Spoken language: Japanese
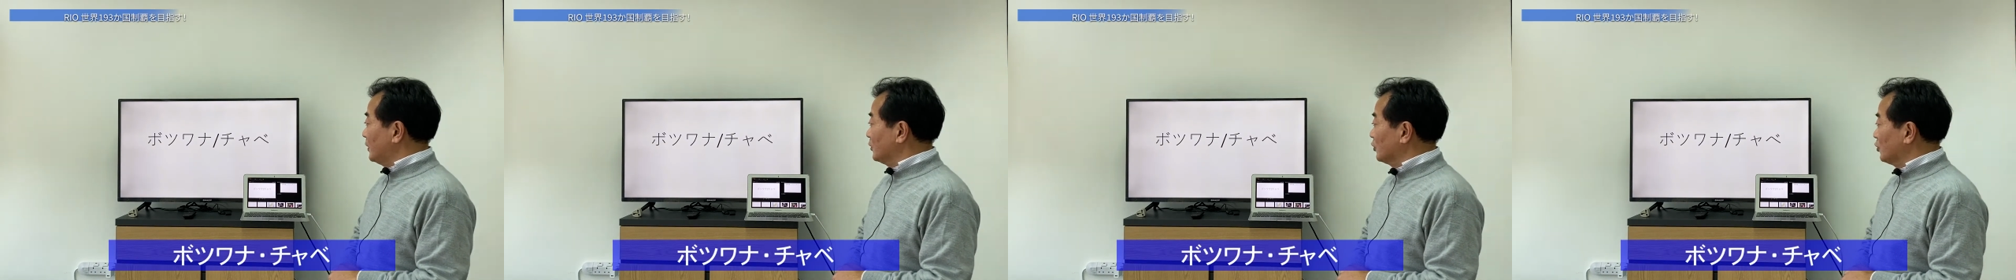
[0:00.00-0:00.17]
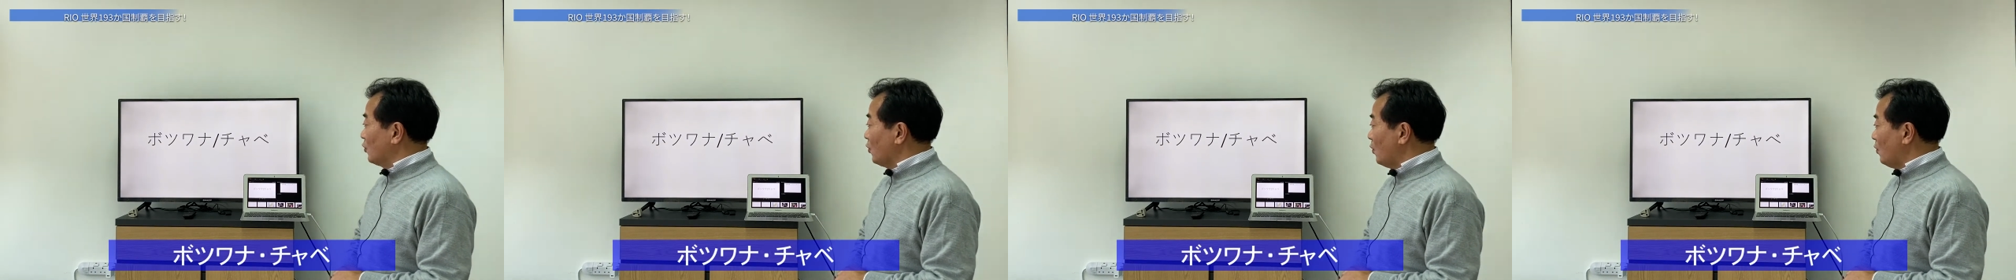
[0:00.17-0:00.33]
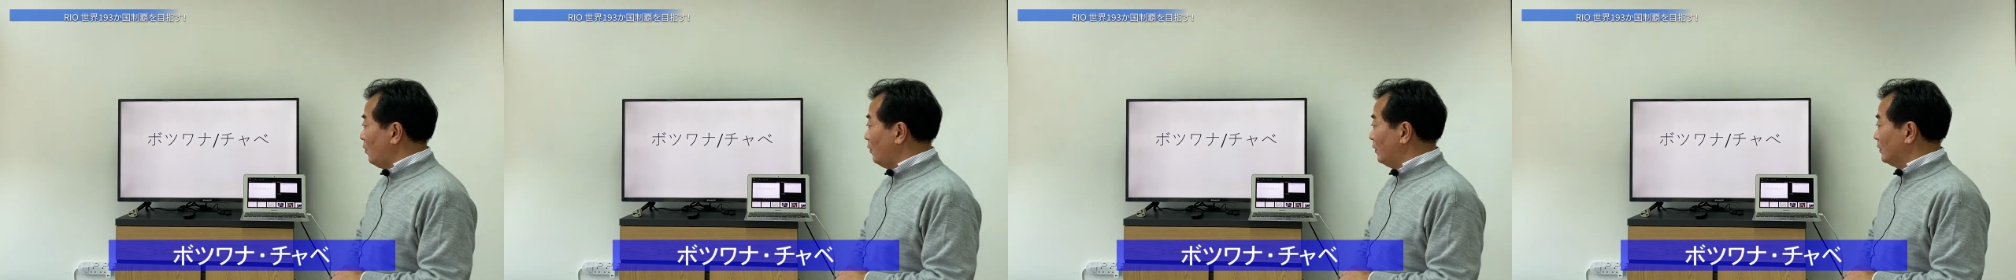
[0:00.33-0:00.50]

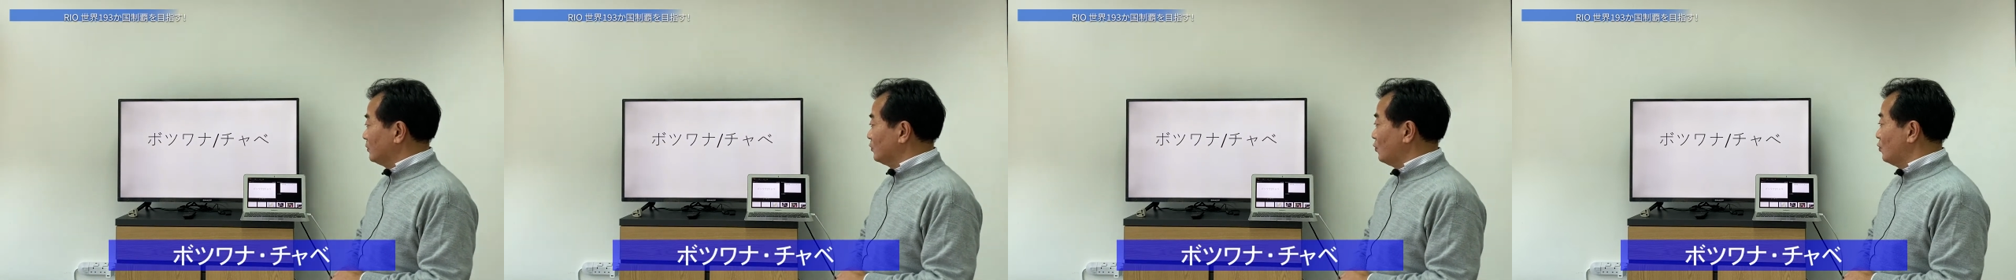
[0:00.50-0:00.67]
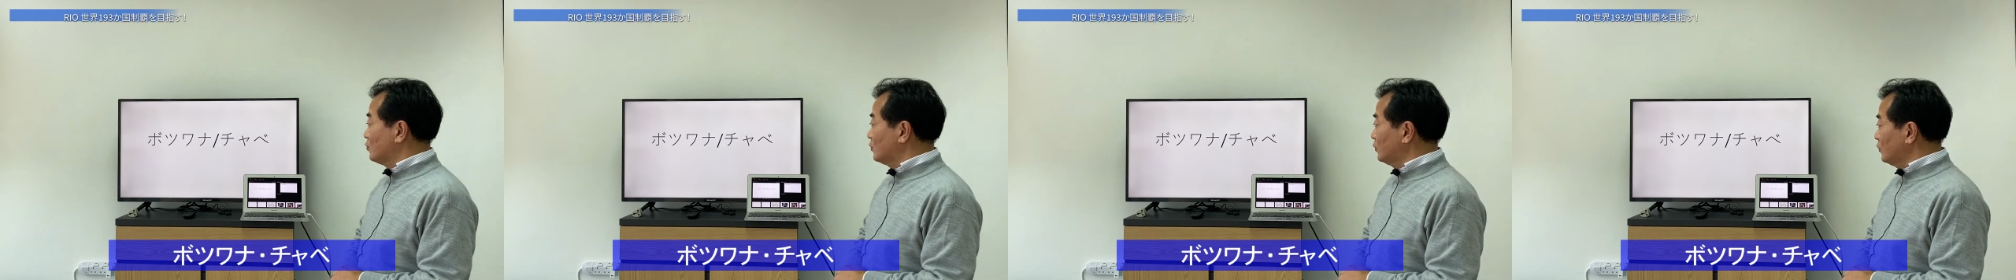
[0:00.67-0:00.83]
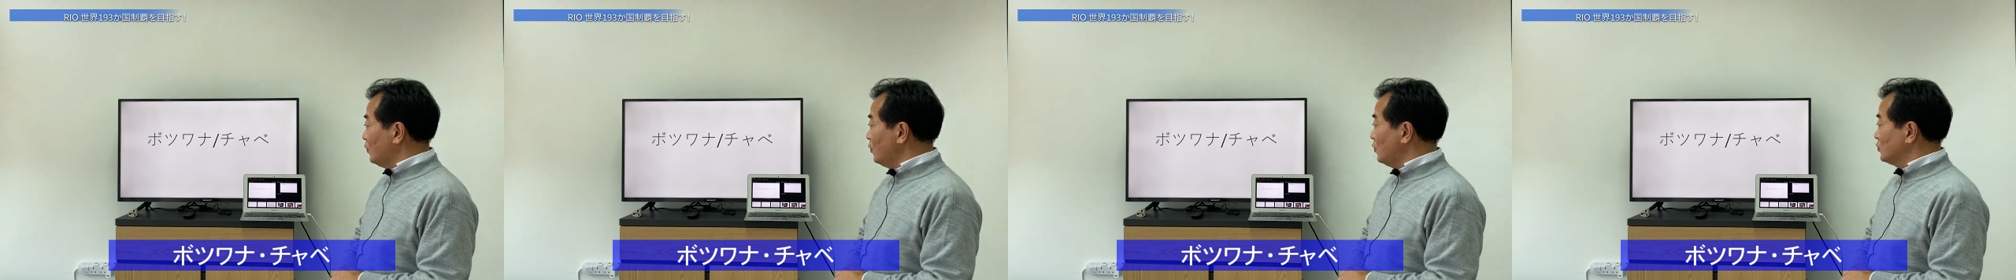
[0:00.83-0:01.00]
共和
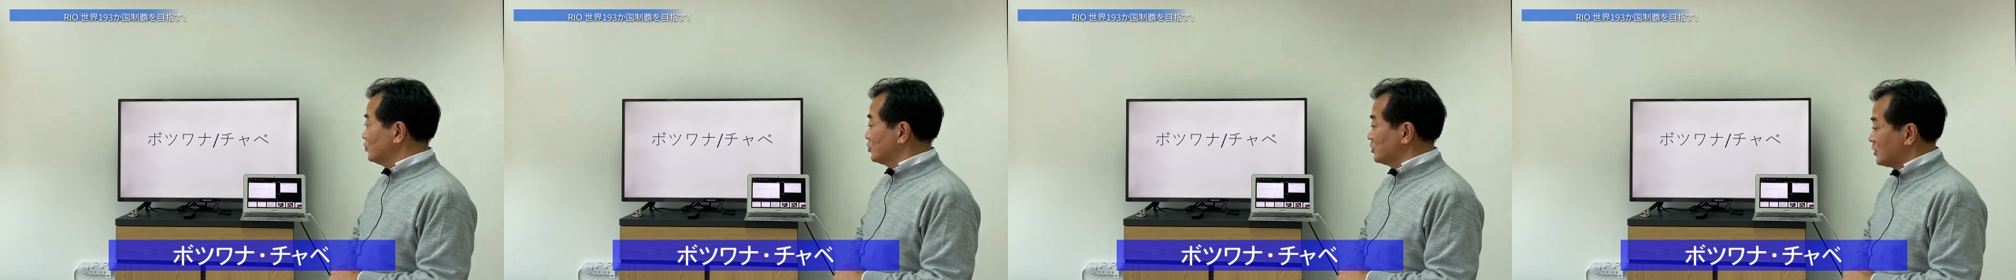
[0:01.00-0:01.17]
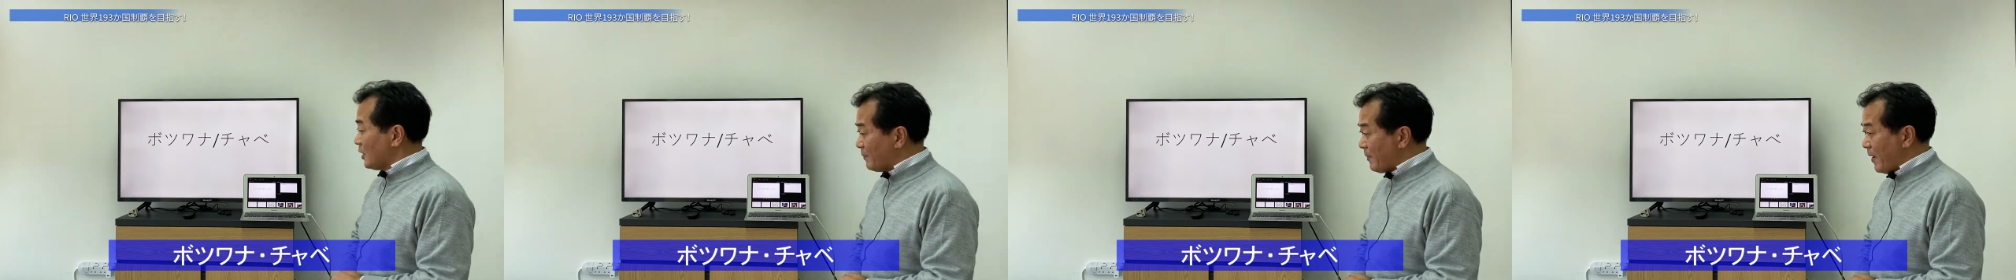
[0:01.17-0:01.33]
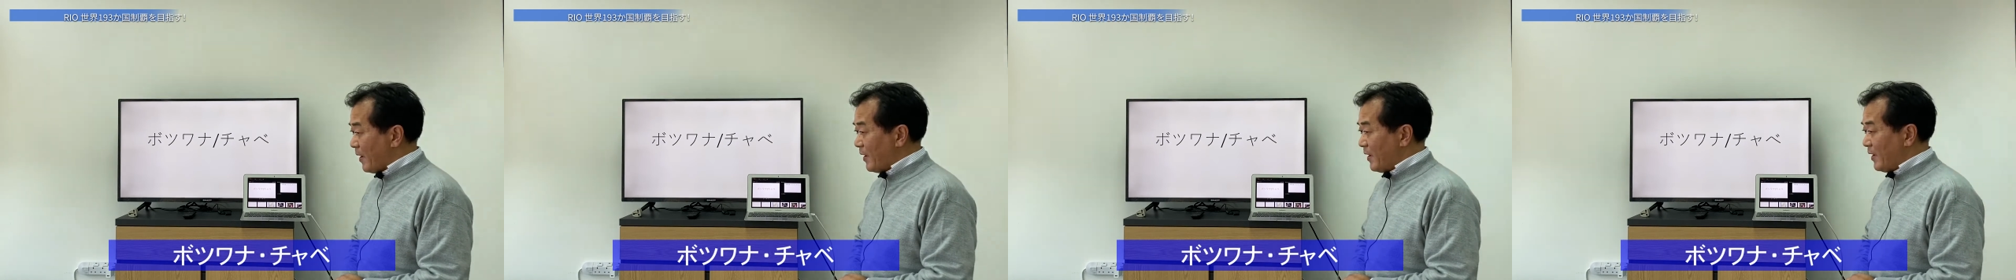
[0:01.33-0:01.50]
国の
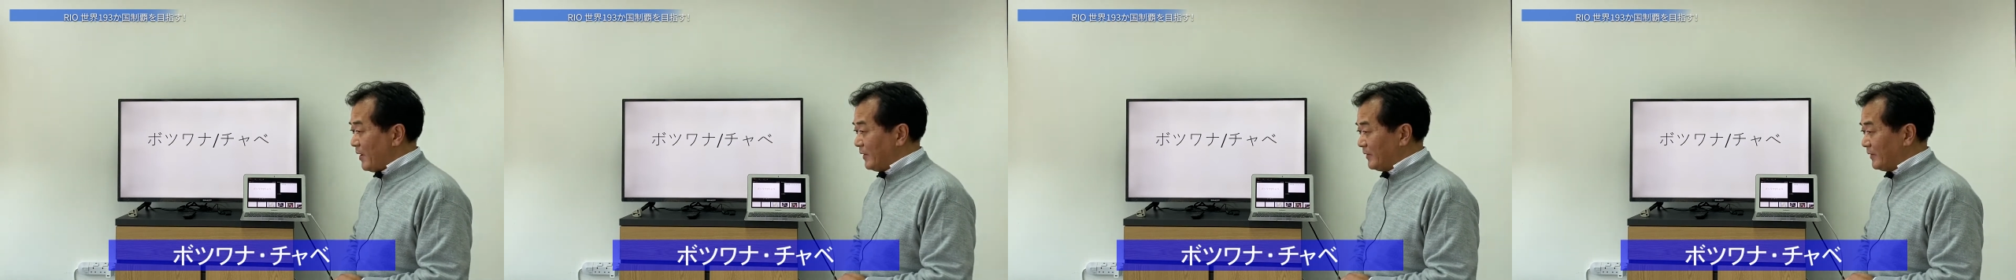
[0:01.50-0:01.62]
チャベ